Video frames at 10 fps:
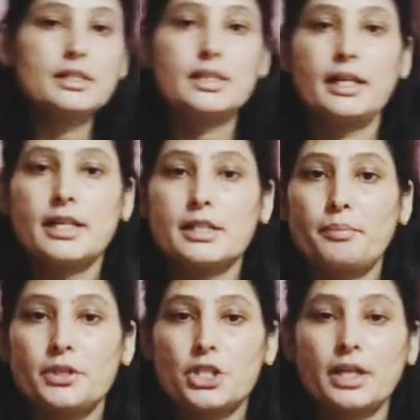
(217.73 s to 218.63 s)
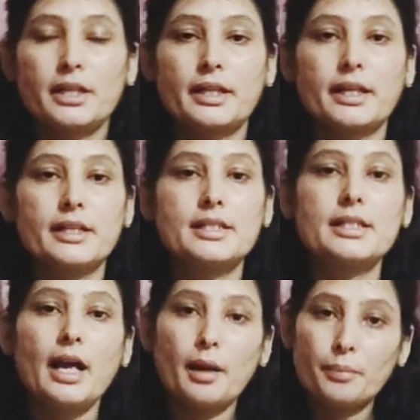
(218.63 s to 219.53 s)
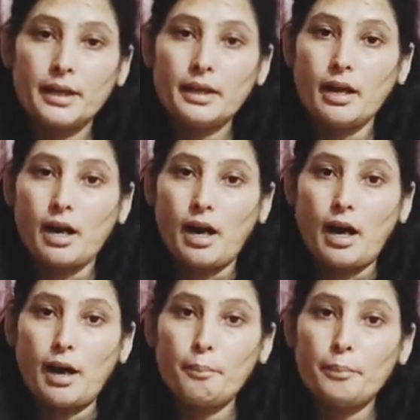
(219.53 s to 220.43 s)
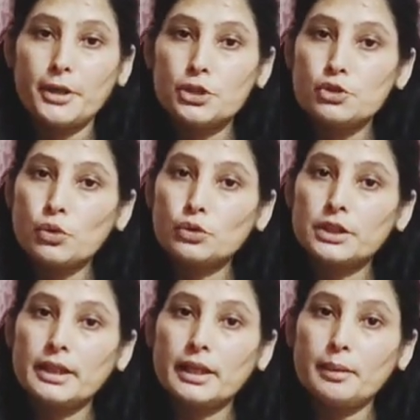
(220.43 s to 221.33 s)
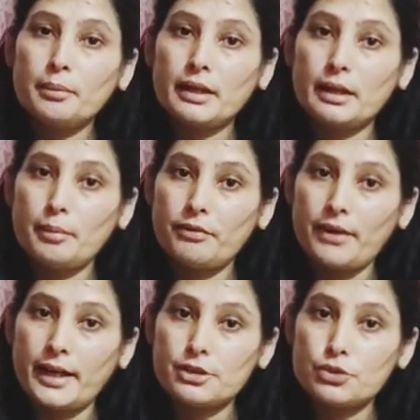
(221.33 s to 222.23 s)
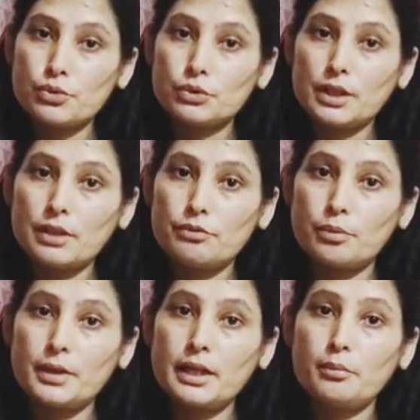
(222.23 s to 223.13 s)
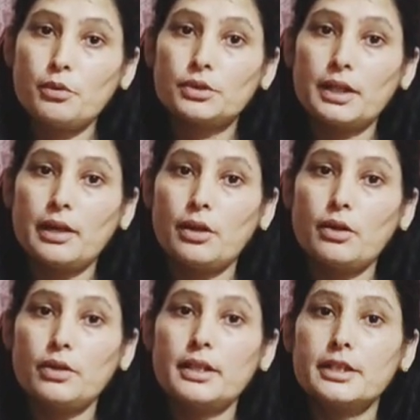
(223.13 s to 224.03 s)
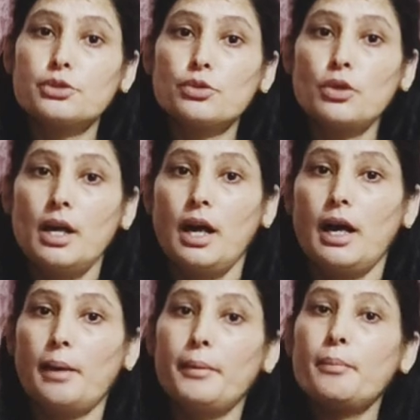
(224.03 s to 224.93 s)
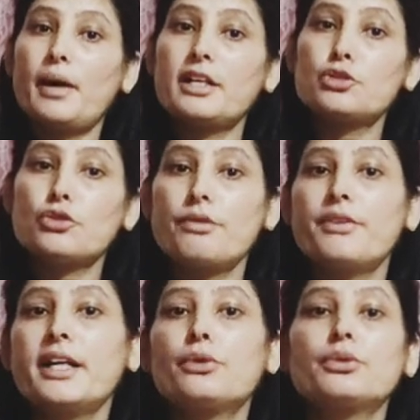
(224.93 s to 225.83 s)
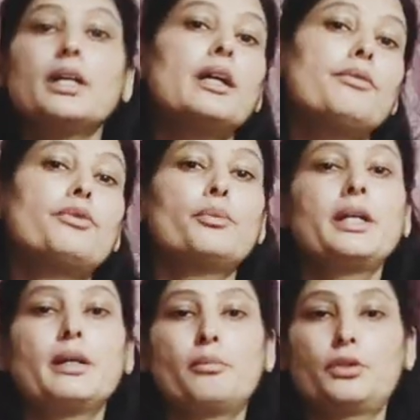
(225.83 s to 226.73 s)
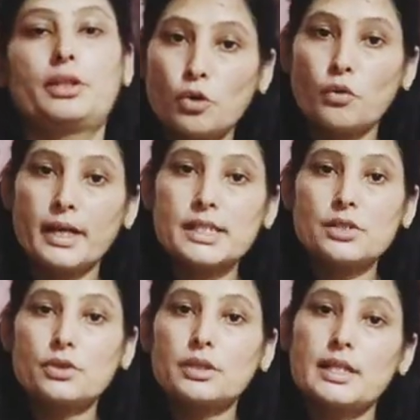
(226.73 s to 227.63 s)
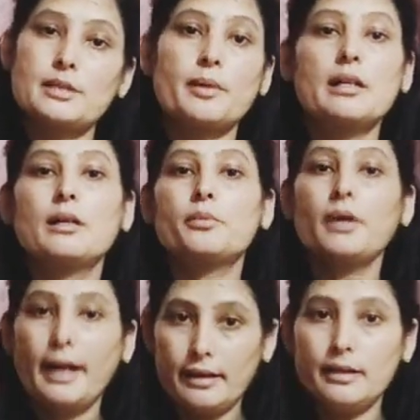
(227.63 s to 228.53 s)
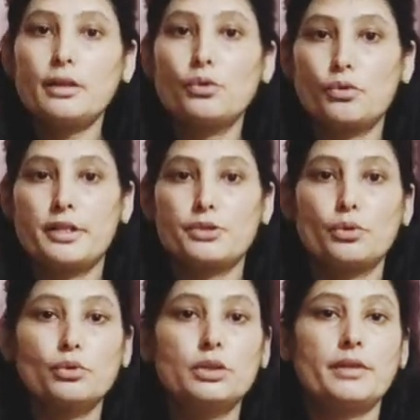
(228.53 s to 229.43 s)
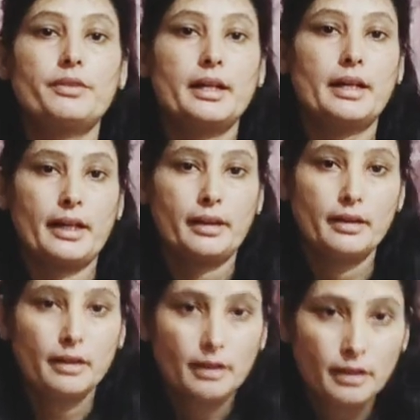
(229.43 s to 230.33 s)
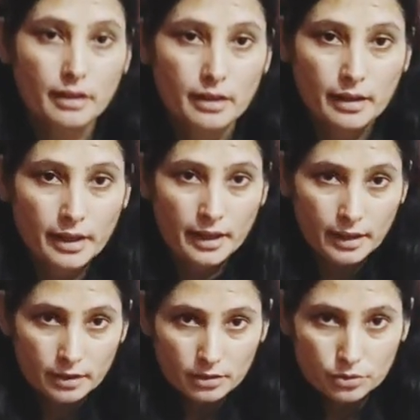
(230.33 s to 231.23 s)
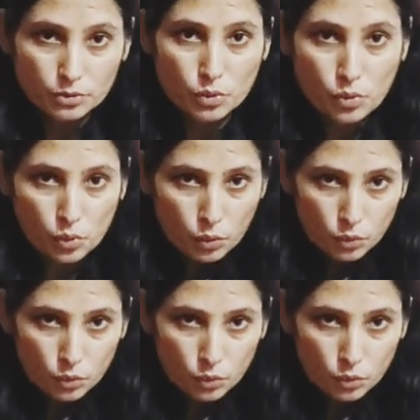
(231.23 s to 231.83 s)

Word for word: इस तरीके से पीछे करके इससे आपकी आर्म पिट जो होती है बगल में फैट जो होता है वो भी कम होता है और ये जो अपने बाजू का फैट होता है वो भी कम होता है क्लोकवाइज और दस बार आपको एंटी क्लोकवाइज दोनों तरफ करनी है एक दो